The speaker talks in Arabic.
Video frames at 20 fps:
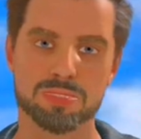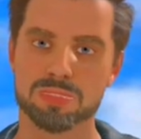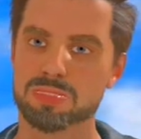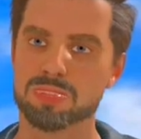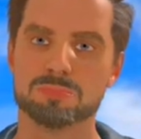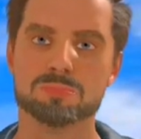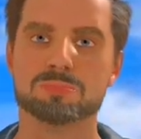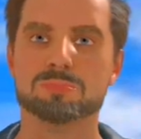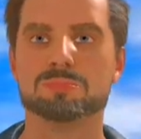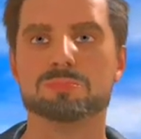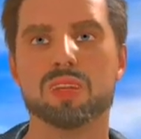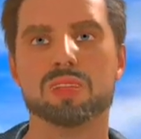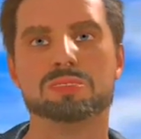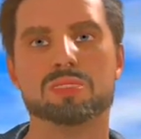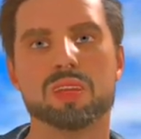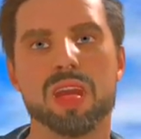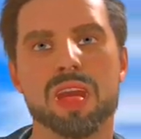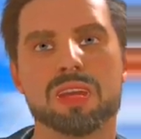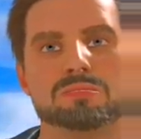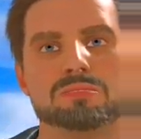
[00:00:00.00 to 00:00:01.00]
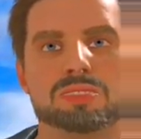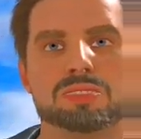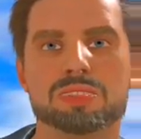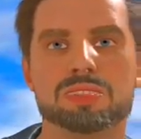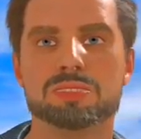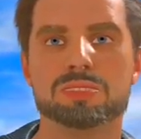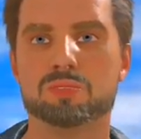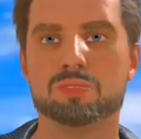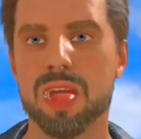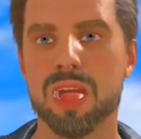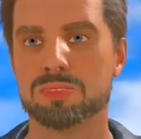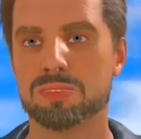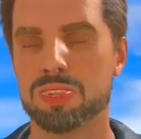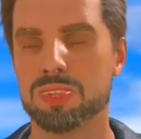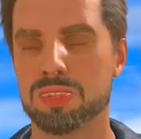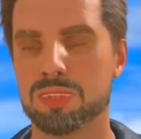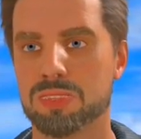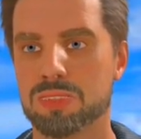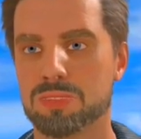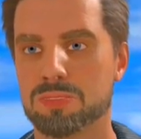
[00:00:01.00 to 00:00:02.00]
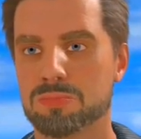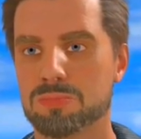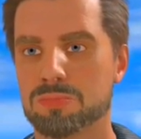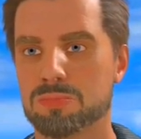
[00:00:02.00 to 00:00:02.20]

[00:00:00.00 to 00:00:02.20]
تجنب الخرافات الباطلة